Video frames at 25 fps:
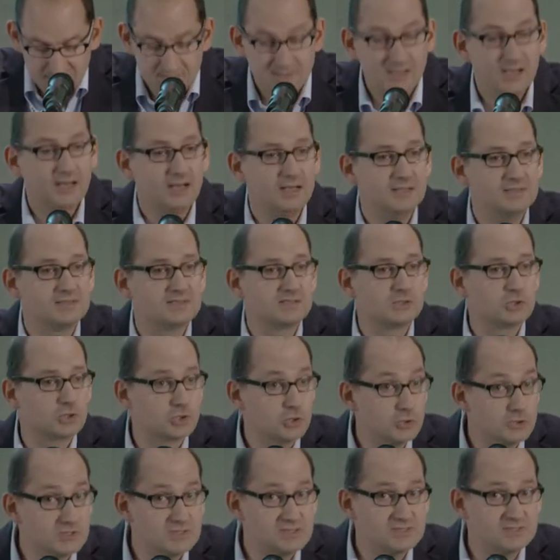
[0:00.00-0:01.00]
der als
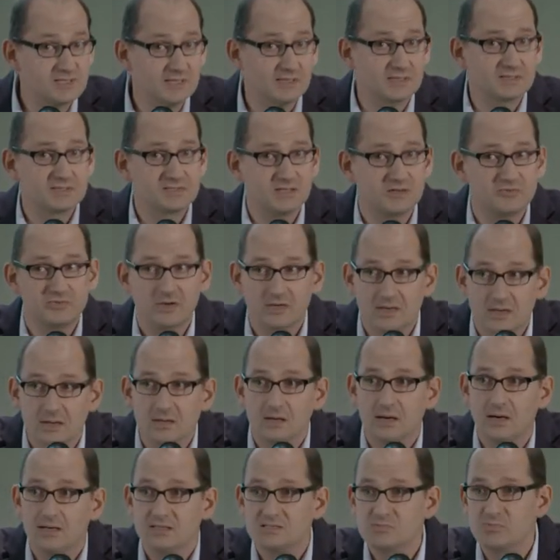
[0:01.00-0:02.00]
Schlüsseltext der
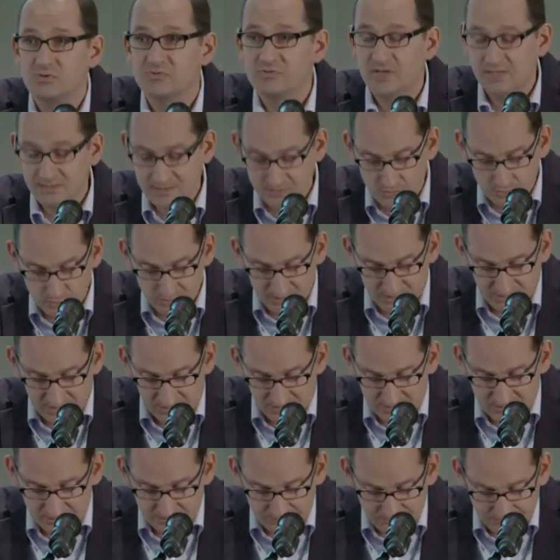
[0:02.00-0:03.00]
Vergangenheitsbewältigung
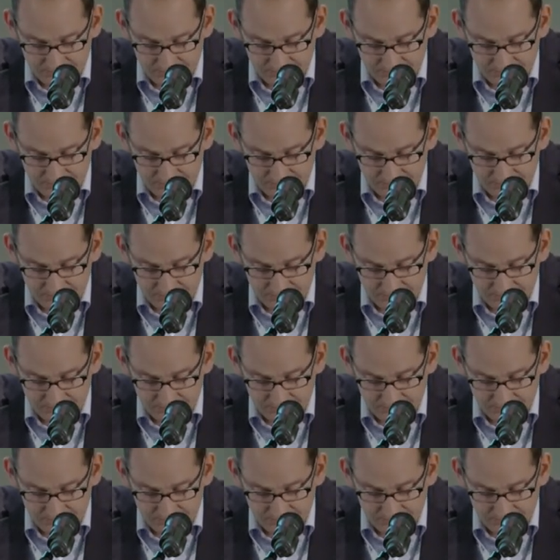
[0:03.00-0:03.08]
gilt?